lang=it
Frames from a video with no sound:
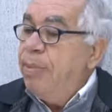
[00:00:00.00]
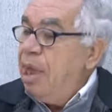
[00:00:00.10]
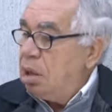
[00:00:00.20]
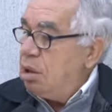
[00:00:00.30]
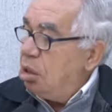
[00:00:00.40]

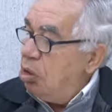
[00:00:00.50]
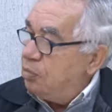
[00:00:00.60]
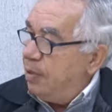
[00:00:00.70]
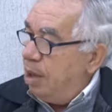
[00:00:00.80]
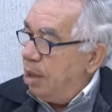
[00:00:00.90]
era andato
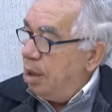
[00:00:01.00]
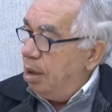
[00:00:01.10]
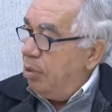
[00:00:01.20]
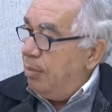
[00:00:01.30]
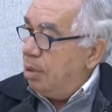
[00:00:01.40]
all'ospedale
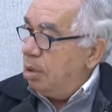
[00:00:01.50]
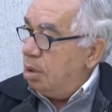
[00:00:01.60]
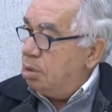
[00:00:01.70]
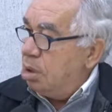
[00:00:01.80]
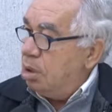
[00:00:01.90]
a bomba
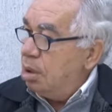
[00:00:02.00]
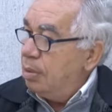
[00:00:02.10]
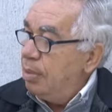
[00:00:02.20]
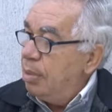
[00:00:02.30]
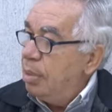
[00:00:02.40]
velocità.
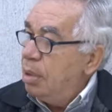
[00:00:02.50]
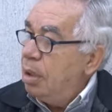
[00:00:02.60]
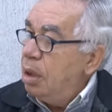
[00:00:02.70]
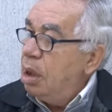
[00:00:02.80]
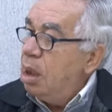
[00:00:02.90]

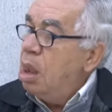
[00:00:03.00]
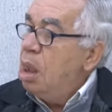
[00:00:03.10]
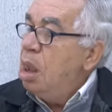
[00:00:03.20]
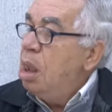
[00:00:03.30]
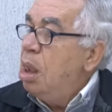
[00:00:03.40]
Quindi
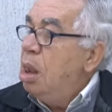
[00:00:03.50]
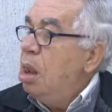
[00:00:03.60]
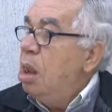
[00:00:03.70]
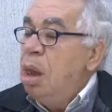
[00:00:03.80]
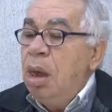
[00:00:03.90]
più
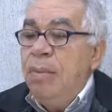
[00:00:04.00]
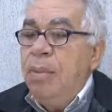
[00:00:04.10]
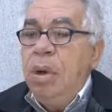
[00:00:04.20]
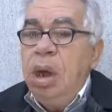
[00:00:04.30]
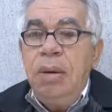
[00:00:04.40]
patologia di
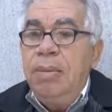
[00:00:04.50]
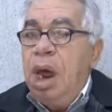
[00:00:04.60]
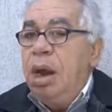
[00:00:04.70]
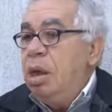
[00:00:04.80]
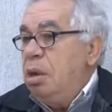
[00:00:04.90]
questa?
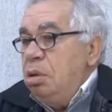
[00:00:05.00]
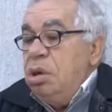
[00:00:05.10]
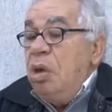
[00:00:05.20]
Beh,